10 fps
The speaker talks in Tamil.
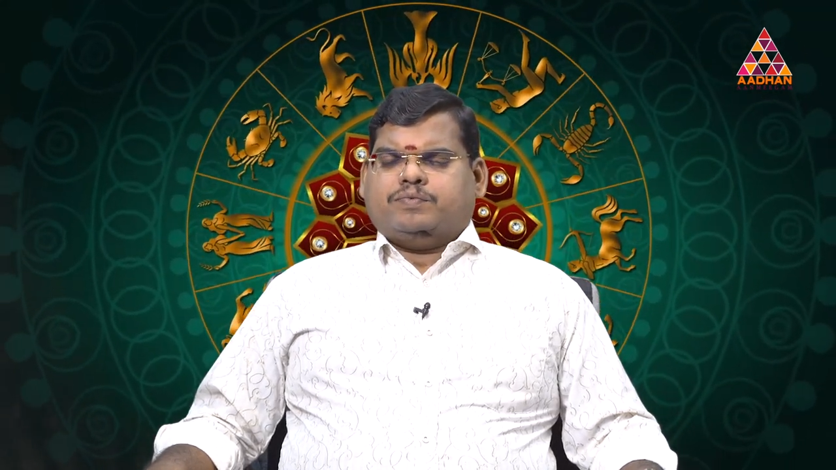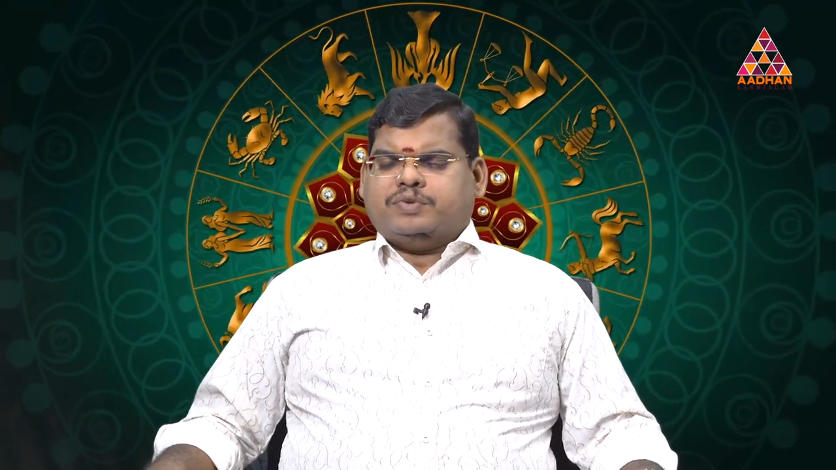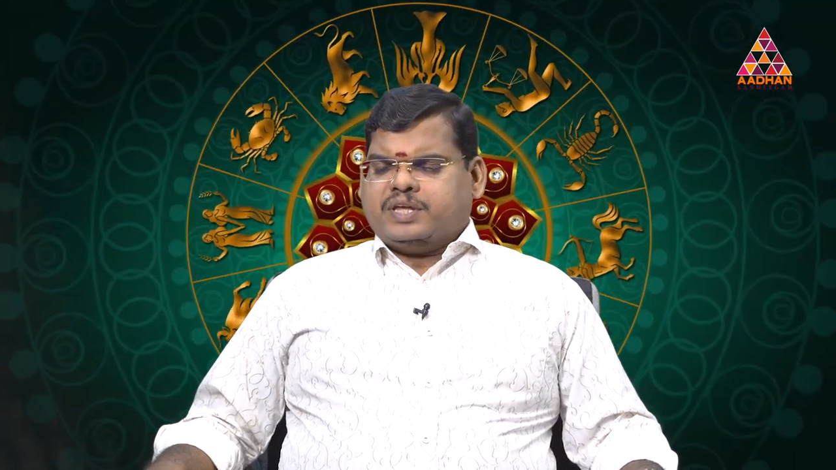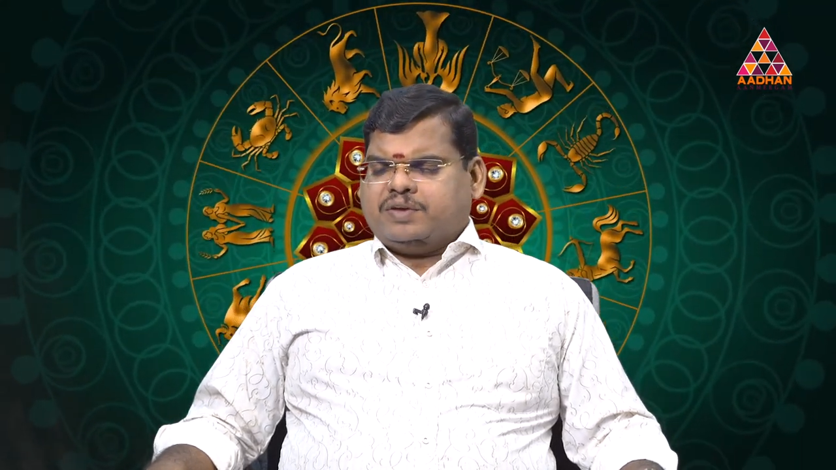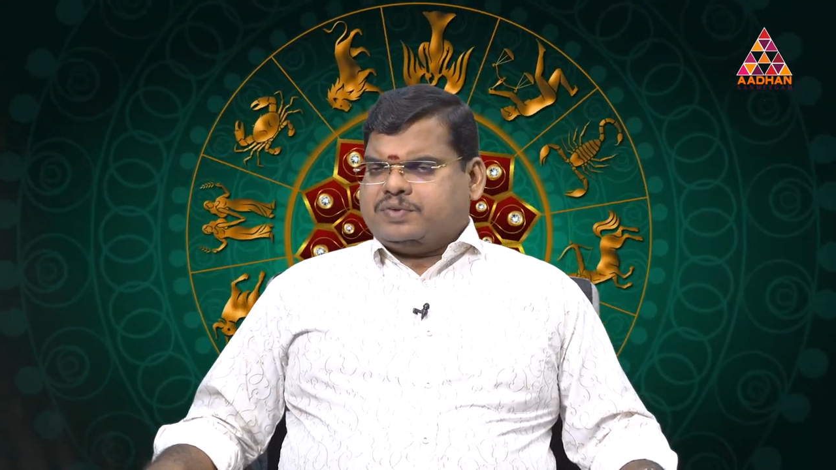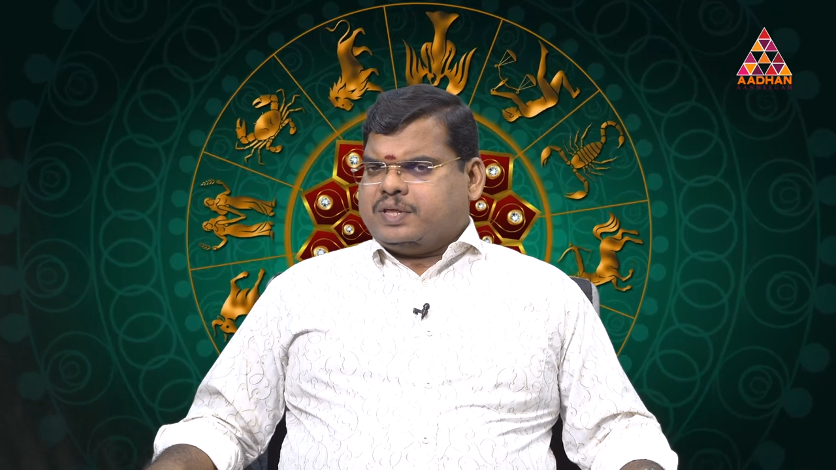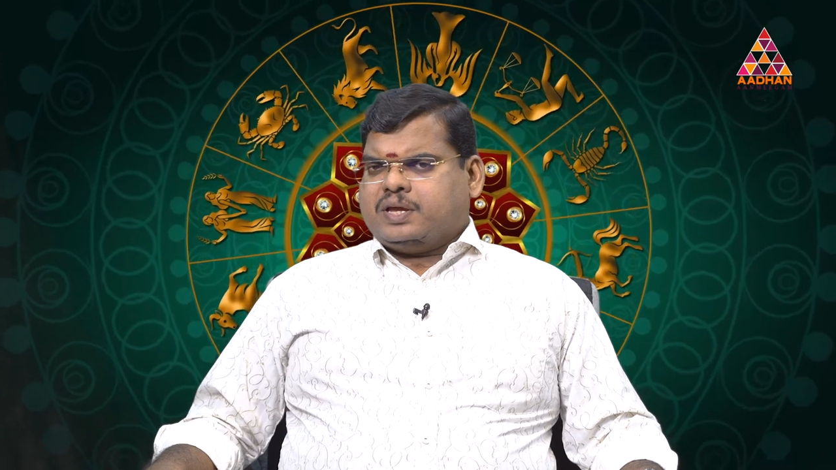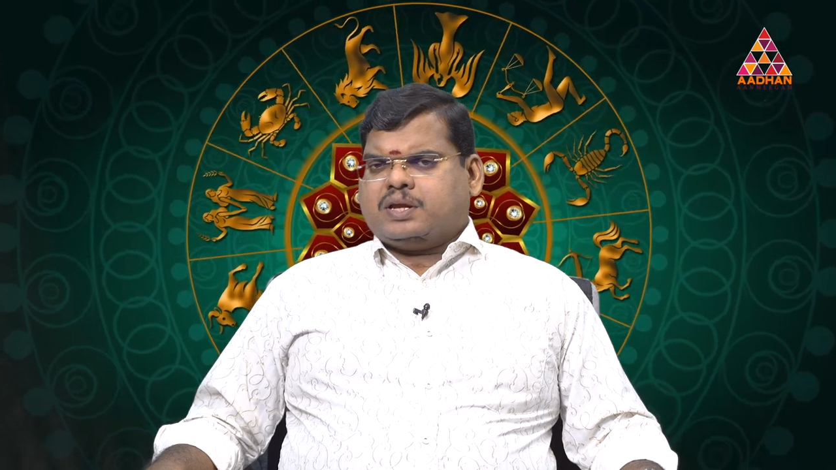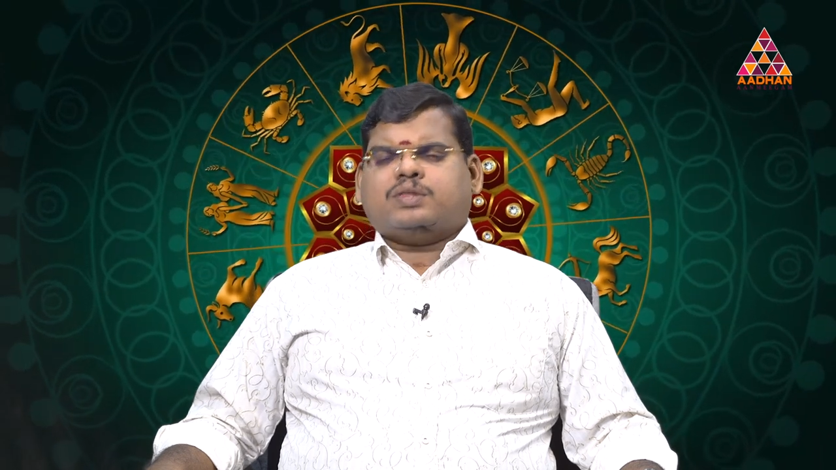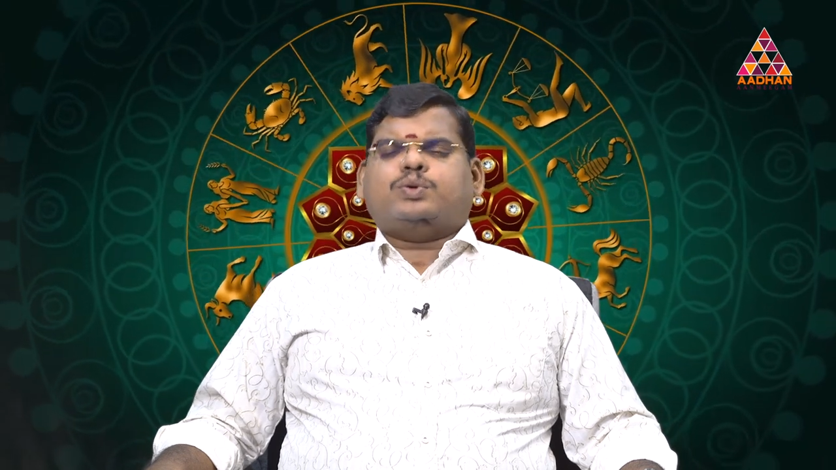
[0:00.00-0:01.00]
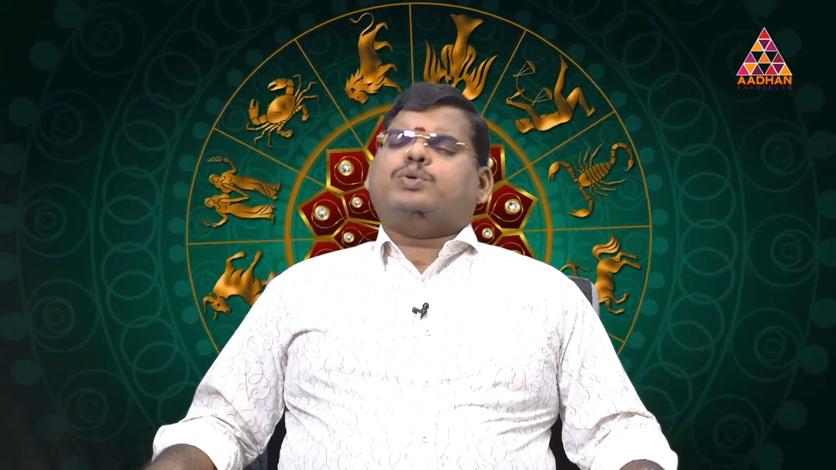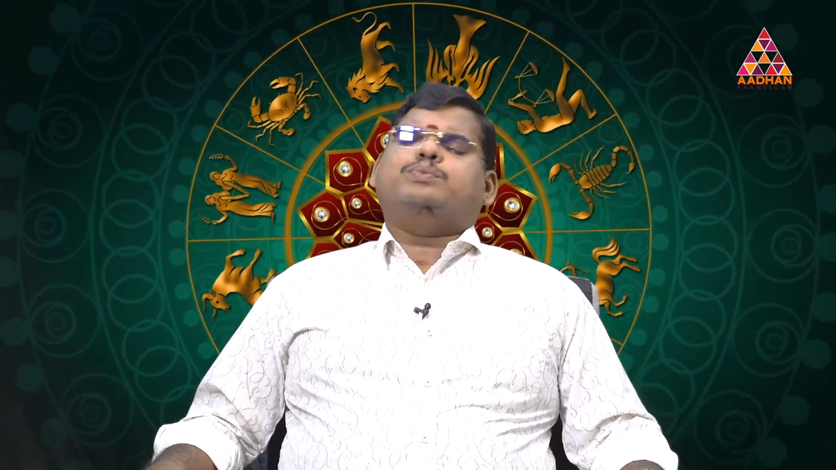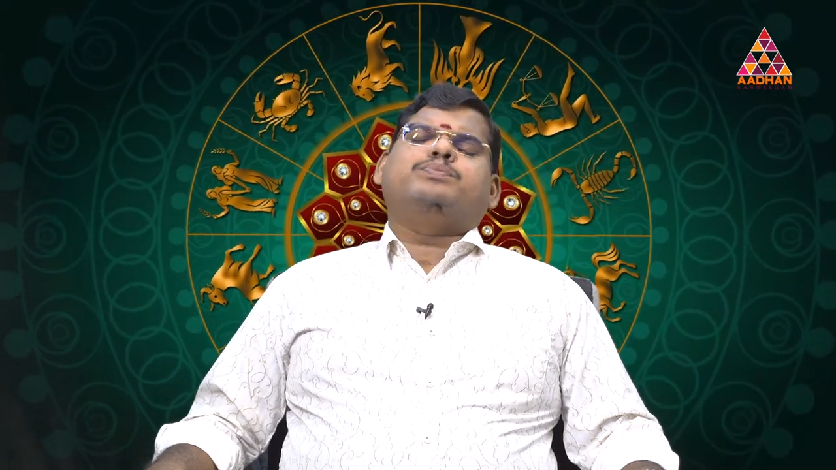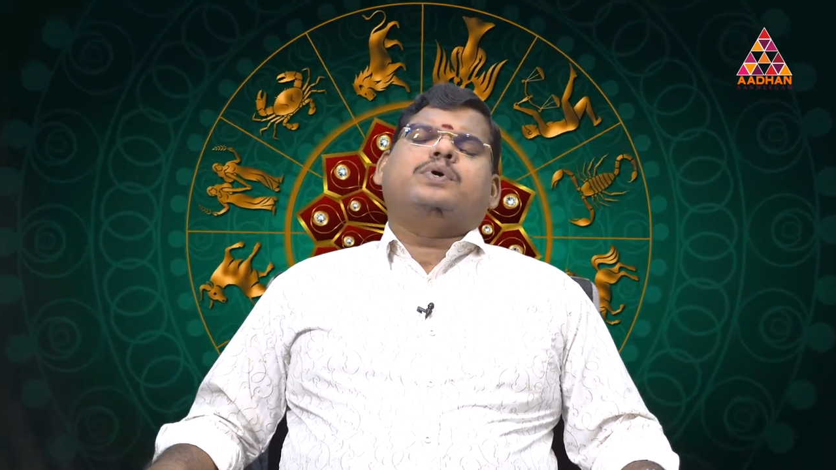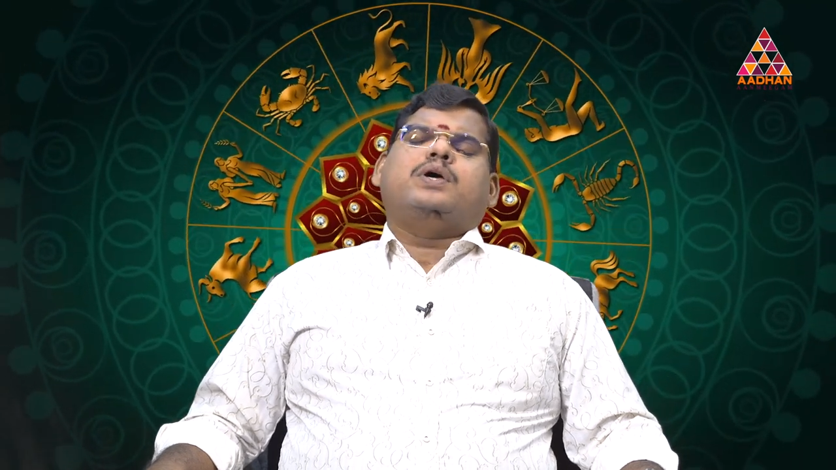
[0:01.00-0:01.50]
விதை விதைக்கிறதுக்கும்